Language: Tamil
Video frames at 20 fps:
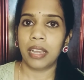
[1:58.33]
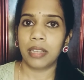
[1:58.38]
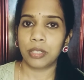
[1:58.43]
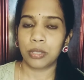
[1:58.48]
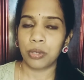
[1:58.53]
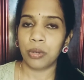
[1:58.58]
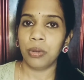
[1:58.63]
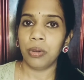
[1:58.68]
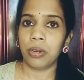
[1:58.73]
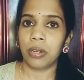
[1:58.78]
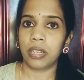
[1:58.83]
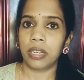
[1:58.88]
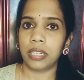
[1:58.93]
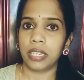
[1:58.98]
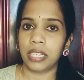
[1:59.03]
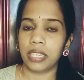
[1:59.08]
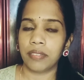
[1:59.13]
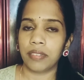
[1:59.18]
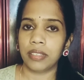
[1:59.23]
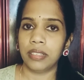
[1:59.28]
ஸோ
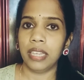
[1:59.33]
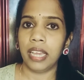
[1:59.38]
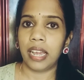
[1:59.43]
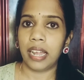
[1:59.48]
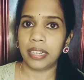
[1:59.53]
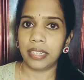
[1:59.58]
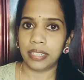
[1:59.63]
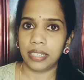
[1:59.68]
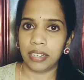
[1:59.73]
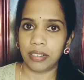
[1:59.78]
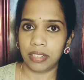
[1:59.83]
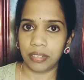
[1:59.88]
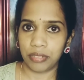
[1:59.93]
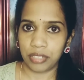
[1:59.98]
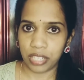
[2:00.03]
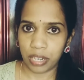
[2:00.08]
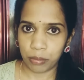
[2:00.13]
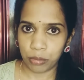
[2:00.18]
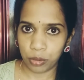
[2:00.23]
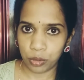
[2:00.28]
நீங்கள் வந்து ஆன்டி
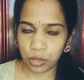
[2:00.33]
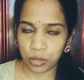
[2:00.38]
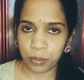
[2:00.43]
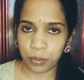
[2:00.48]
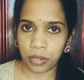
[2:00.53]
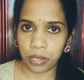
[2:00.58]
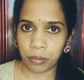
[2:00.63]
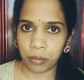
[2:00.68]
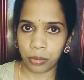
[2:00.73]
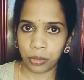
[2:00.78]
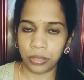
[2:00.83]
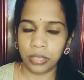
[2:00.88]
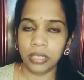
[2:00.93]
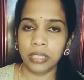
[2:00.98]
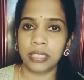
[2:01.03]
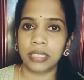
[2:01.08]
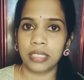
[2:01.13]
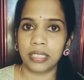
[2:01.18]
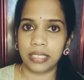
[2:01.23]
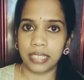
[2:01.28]
டேண்ட்ரஃப் ஷாம்பு யூஸ் பண்ணும்போது
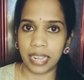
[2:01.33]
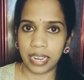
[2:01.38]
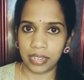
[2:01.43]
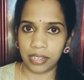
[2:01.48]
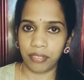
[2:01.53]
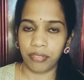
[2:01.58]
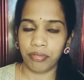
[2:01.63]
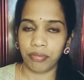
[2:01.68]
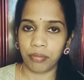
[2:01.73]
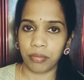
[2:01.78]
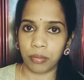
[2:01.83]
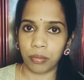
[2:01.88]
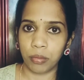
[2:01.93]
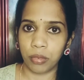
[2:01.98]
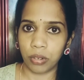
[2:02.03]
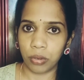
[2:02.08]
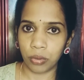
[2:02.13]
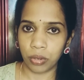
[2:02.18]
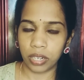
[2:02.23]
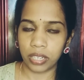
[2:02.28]
டேண்ட்ரஃப்
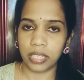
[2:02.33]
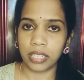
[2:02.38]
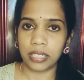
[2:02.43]
உங்களுக்கு